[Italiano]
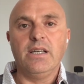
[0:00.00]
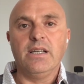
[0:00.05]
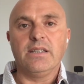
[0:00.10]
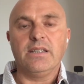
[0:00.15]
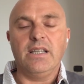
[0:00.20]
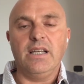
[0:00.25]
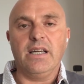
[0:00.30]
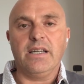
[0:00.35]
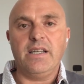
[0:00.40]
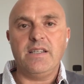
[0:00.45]

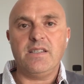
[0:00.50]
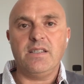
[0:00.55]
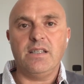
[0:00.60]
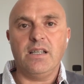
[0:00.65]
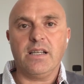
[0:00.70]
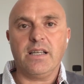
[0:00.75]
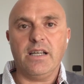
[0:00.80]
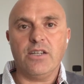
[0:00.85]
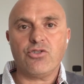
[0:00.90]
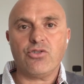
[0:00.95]
della crisi
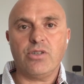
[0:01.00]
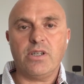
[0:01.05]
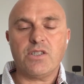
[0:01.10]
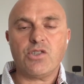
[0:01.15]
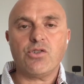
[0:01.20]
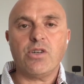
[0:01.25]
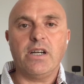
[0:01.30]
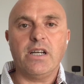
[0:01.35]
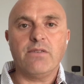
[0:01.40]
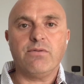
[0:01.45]
del calcio
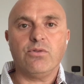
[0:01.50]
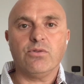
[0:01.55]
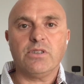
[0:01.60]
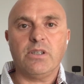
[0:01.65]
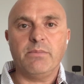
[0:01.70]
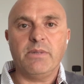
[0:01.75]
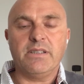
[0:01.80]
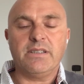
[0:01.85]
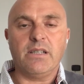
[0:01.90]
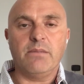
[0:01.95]
nazionale
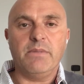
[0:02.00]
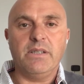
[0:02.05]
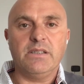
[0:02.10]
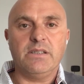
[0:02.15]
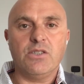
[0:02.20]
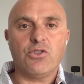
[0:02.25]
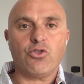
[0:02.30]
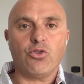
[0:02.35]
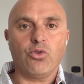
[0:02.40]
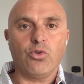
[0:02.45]

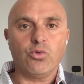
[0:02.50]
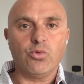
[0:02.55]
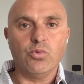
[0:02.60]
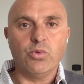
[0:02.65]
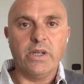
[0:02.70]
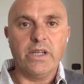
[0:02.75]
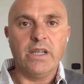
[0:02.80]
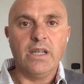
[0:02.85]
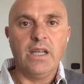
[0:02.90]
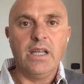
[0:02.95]
fondamentalmente sono
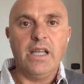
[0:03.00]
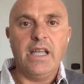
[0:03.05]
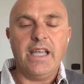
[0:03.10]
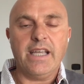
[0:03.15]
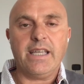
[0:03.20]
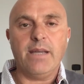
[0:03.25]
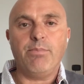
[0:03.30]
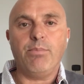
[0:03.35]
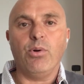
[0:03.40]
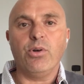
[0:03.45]
due e
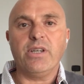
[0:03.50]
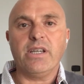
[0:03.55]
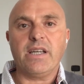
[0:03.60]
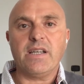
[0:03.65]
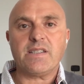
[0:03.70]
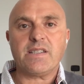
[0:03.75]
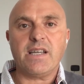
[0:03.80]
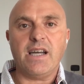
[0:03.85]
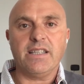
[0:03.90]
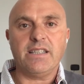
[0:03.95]
che poi in
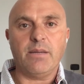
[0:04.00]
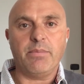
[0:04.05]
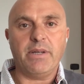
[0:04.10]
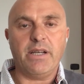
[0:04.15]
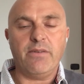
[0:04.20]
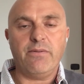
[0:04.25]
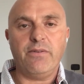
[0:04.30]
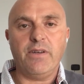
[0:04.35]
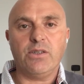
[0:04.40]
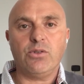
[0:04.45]
cascata per
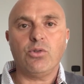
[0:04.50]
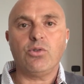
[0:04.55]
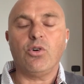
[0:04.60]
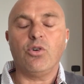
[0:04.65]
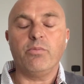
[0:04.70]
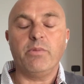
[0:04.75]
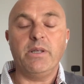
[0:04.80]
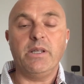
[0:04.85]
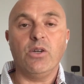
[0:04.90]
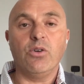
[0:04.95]
effetto
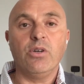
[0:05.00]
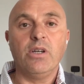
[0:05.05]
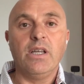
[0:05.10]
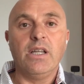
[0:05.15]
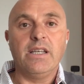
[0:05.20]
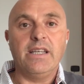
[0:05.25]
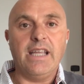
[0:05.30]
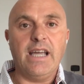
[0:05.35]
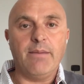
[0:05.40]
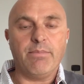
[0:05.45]
domino
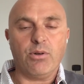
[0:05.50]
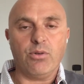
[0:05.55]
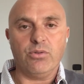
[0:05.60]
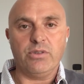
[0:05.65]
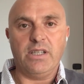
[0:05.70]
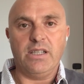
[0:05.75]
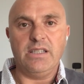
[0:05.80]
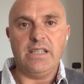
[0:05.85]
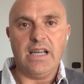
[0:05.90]
ne aprono degli